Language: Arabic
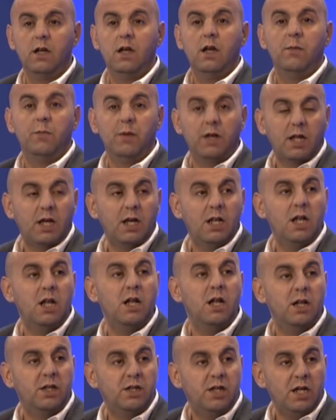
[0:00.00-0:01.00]
من
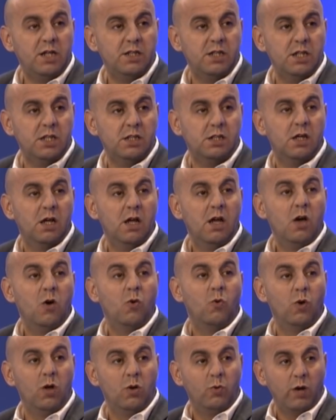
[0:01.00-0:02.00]
خلال التحسيس
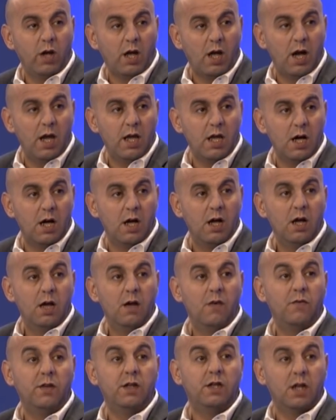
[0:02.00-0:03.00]
والوقايه
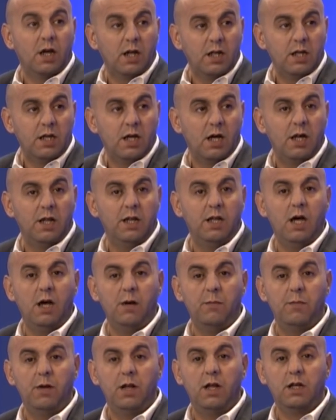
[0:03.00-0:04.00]
في التغذيه
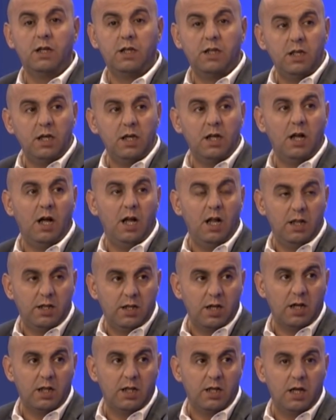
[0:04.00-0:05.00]
نعمل كثير على
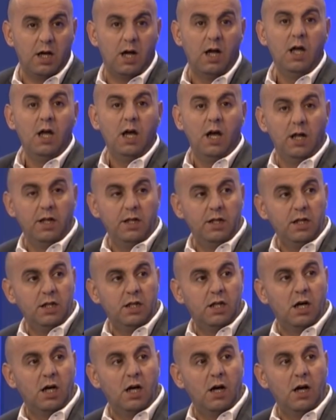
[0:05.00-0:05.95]
التغذيه المواطن